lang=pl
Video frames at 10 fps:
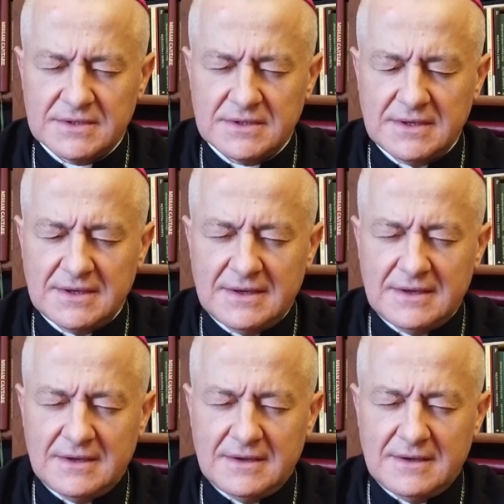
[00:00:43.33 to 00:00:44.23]
że
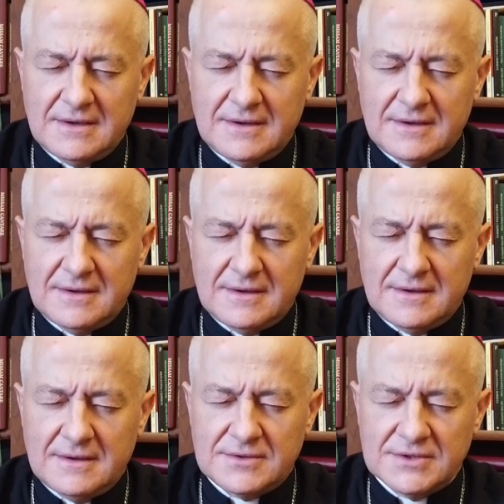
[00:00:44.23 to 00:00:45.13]

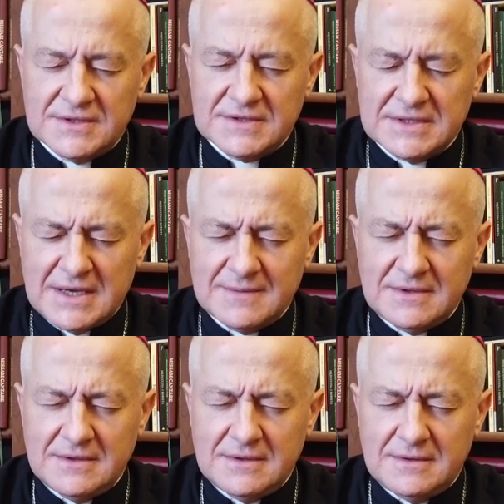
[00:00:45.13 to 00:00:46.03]
życie z
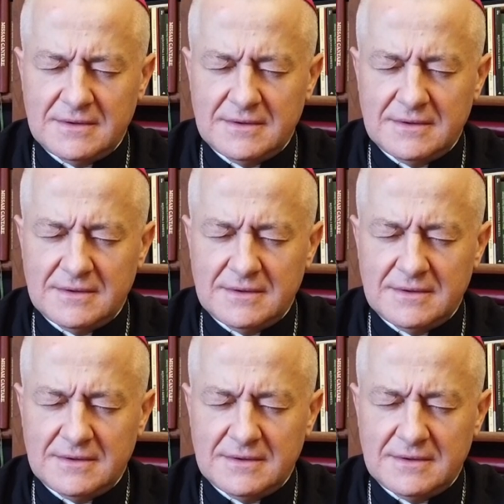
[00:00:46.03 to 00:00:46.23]
nami